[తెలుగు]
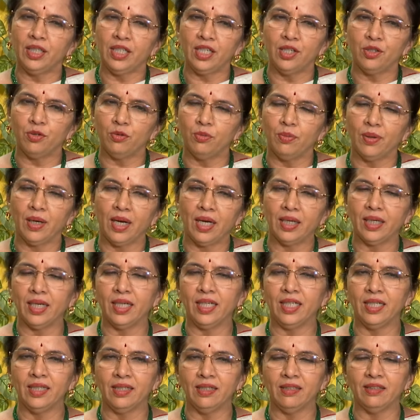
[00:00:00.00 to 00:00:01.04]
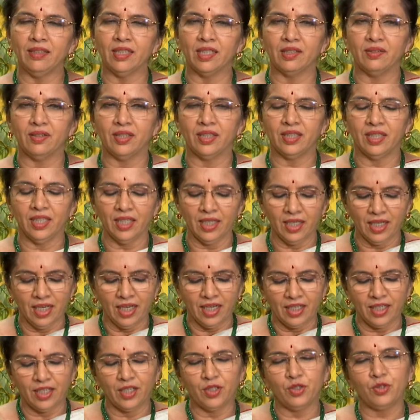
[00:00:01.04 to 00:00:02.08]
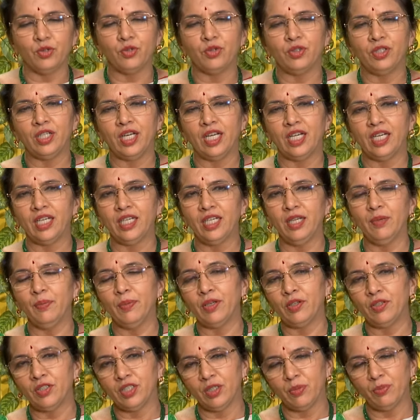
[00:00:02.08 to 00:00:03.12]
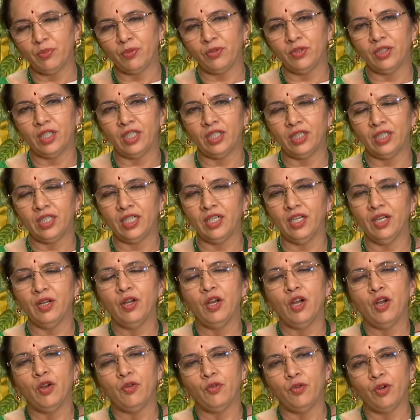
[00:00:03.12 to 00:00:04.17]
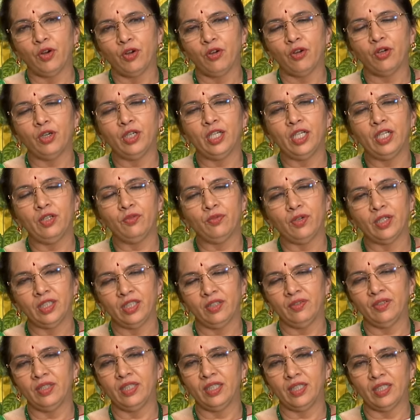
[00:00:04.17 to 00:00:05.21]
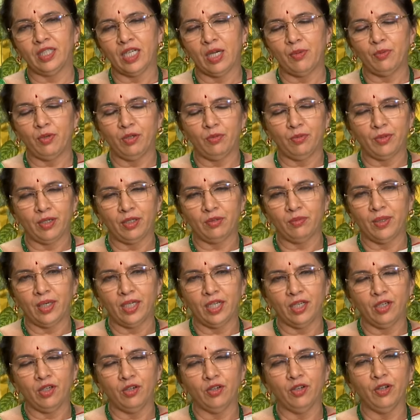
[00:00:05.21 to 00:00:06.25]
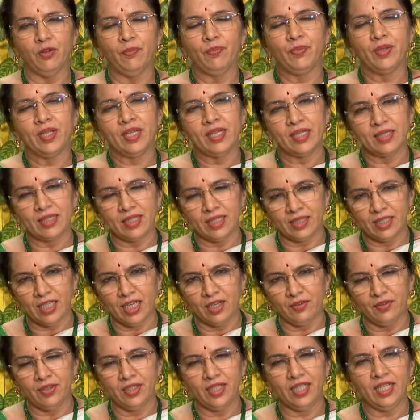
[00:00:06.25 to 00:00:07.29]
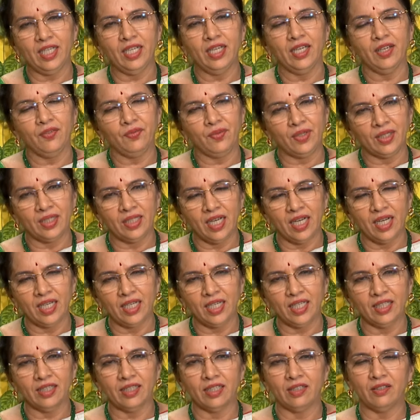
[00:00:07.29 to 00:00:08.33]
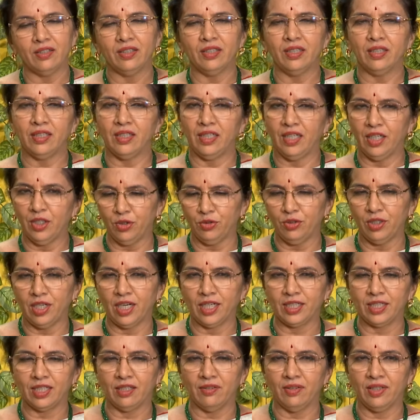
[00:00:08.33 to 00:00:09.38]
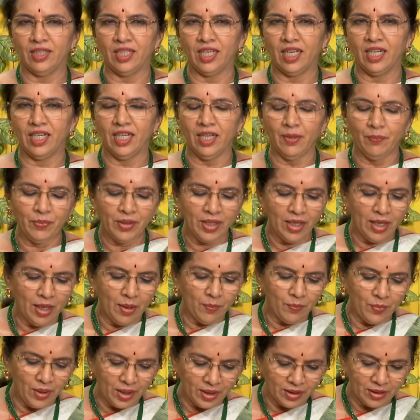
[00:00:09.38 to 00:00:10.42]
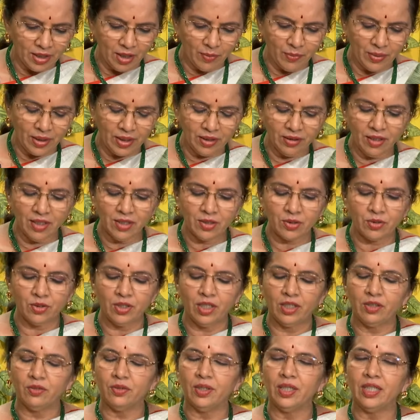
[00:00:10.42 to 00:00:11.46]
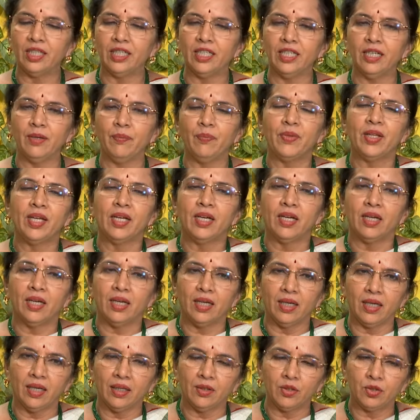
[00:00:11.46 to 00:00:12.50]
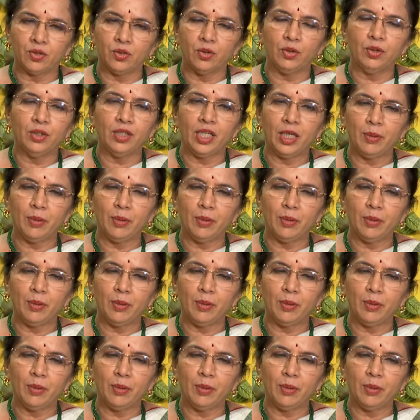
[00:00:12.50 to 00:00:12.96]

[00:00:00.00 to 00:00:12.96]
నీరు బాగా ఎగిరిన తర్వాత ఈ చూర్ణాలని మనం చెప్పుకున్నట్టుగా ఒక్కొక్కటి వంద వంద గ్రాముల పరిమాణంలో శతావరి పిదారి తర్వాత ఎండు ద్రాక్ష వేయాలి మిగతా మనం తీసుకున్నటువంటి సొంటి